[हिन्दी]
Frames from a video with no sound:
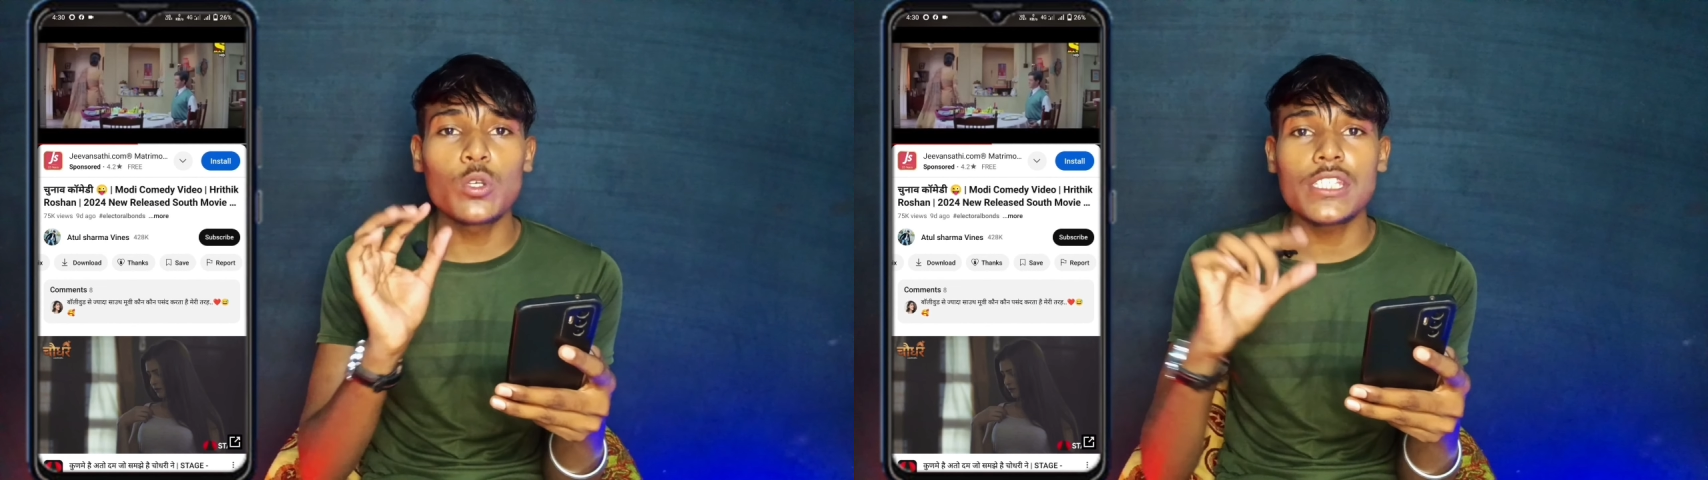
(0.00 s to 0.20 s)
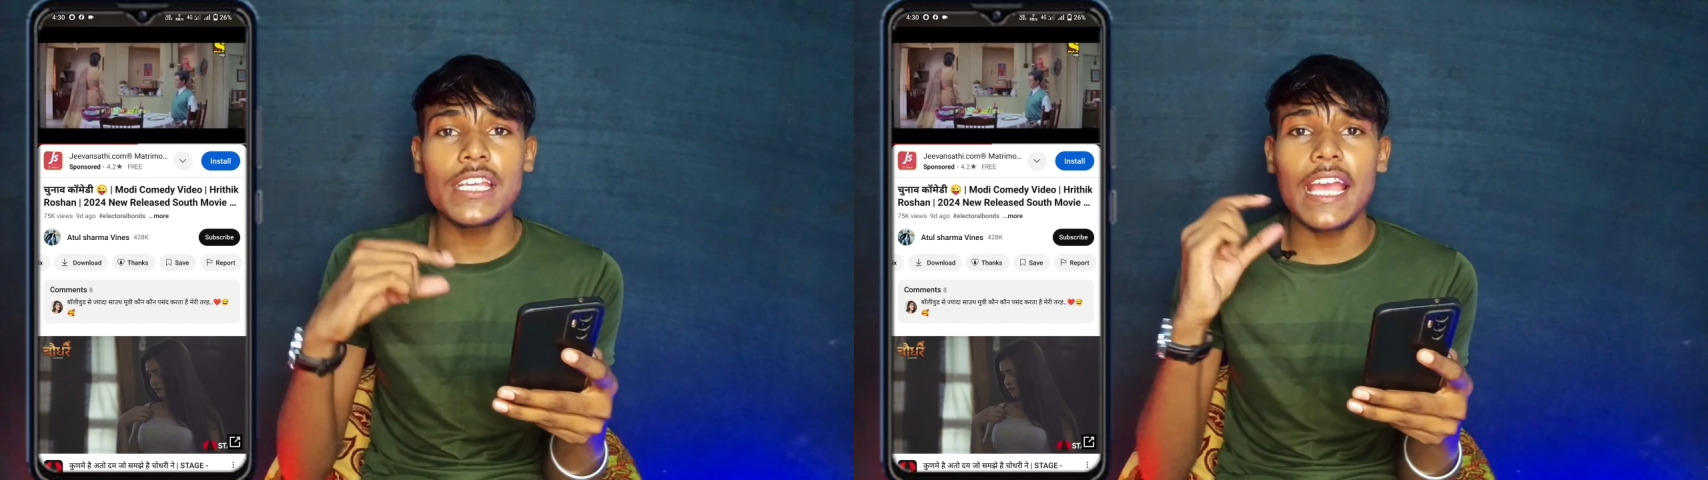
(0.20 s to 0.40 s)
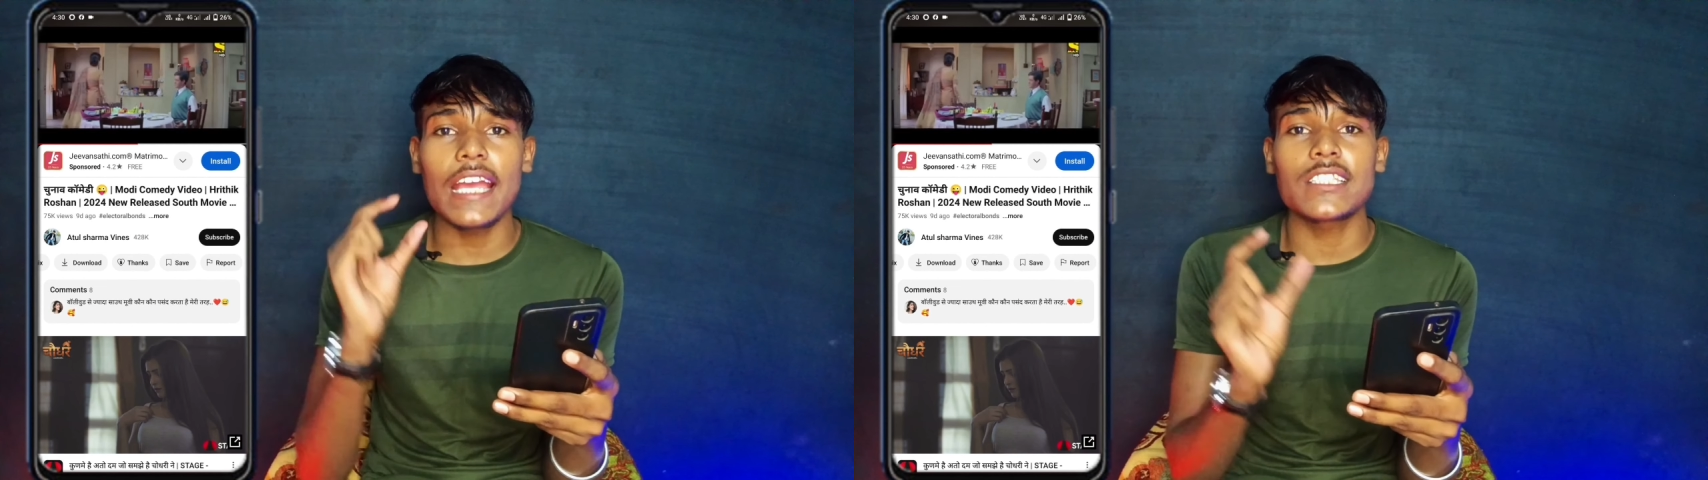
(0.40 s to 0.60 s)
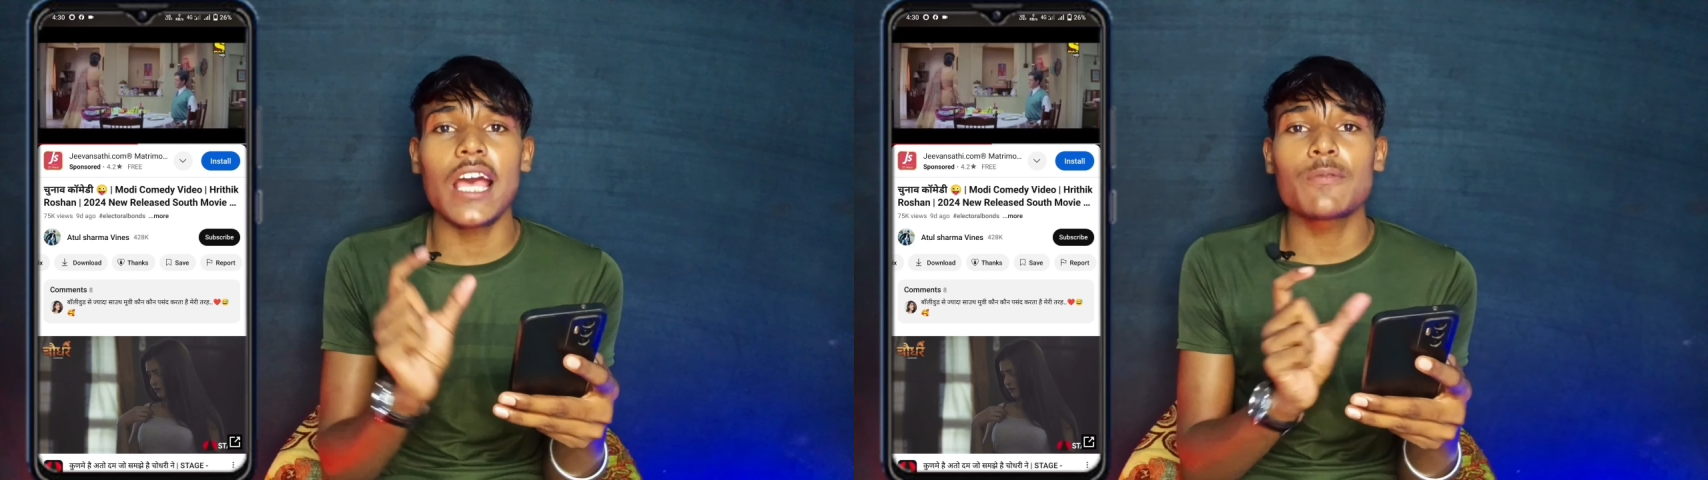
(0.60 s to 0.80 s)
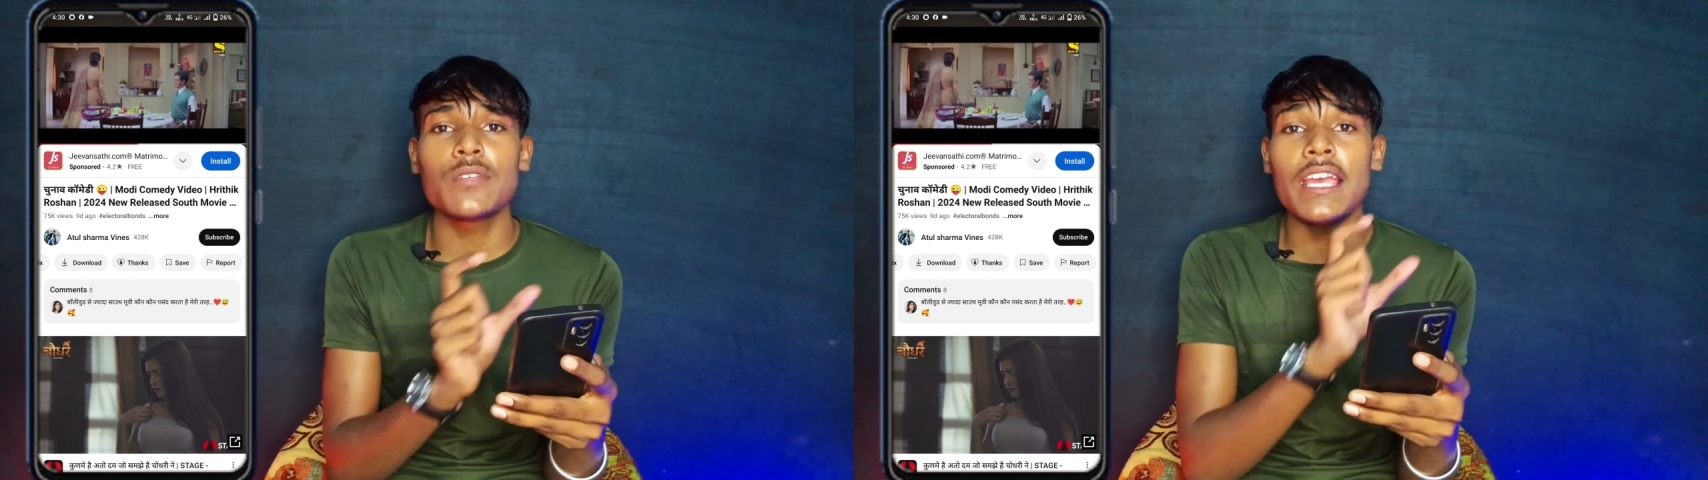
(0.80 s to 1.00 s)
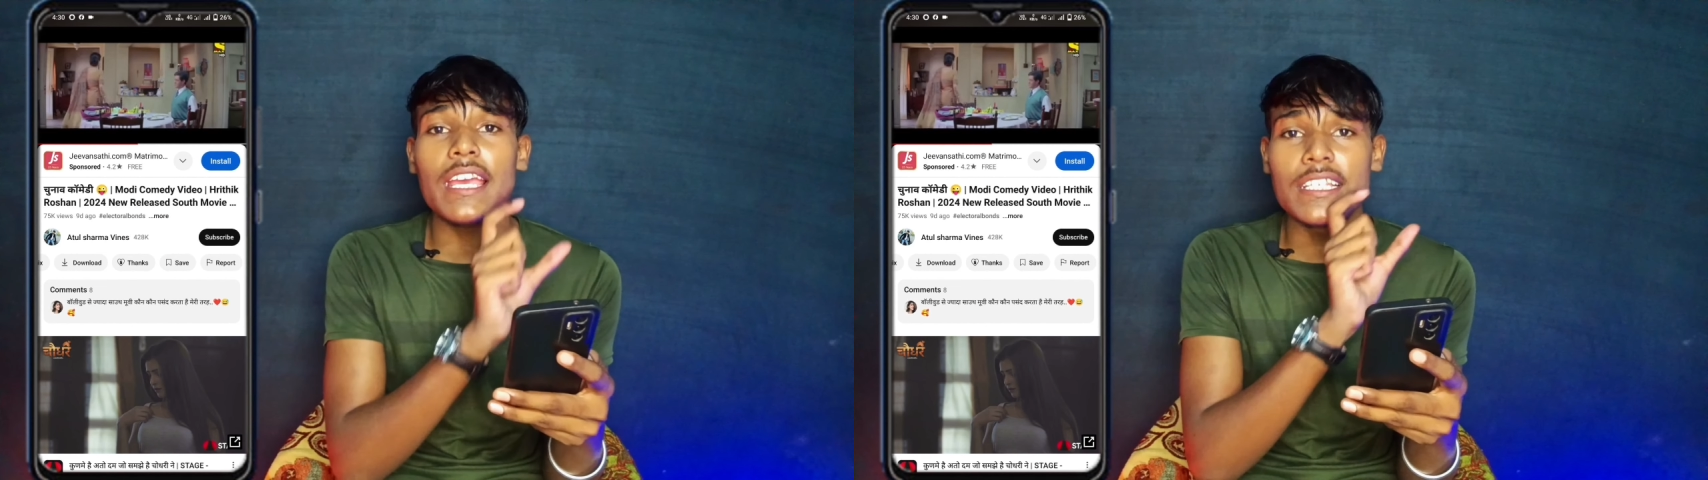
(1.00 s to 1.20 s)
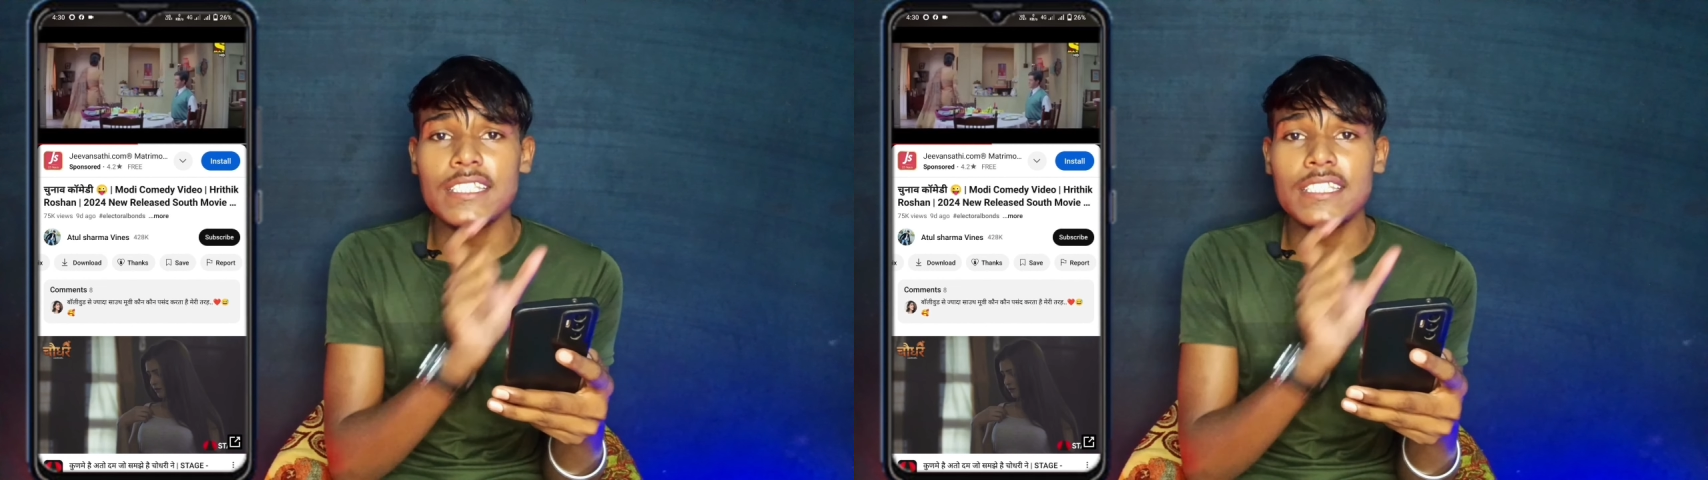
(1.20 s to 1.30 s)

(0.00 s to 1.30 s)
उसी के हिसाब से